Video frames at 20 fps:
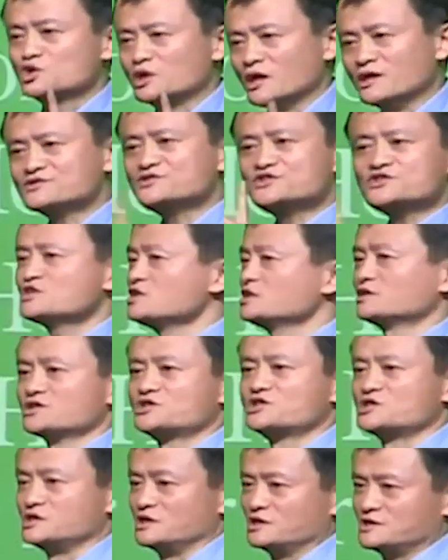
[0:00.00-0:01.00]
全世界的
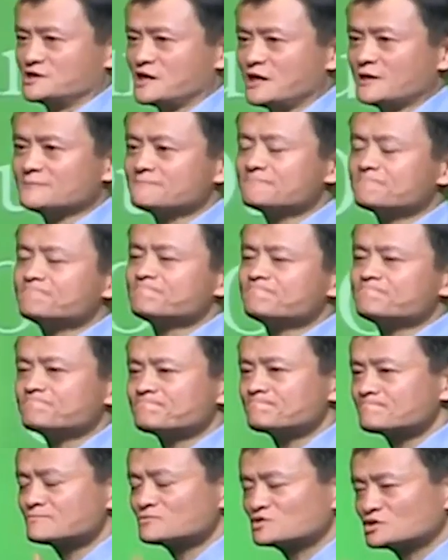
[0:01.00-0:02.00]
企业家
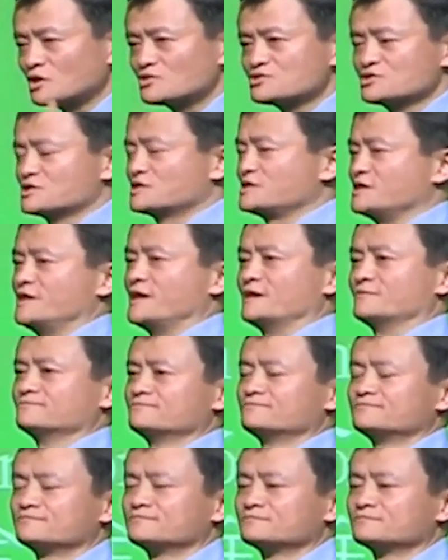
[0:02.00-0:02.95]
都是这样，